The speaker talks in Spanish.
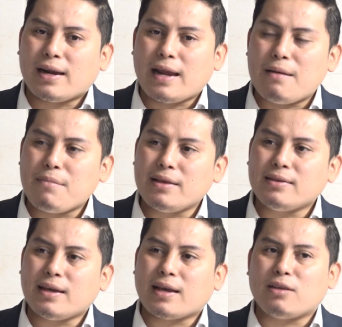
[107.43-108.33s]

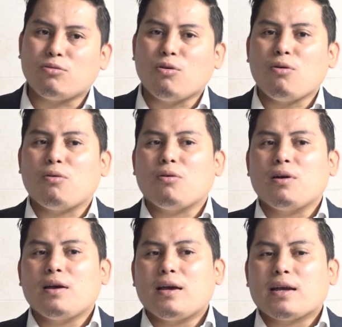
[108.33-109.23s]
realmente que no,
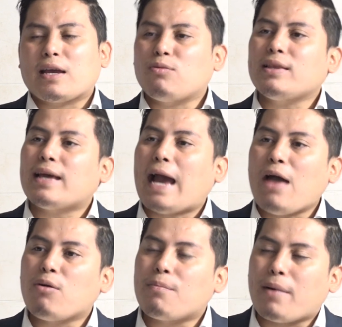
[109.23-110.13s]
que no han
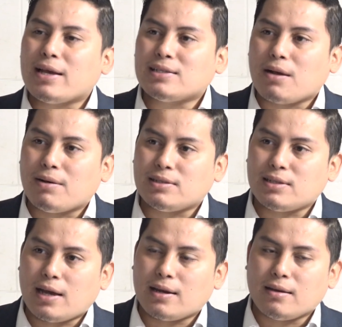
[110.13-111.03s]
dejado al país
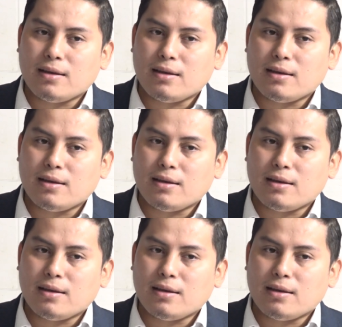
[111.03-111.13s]
avanzar.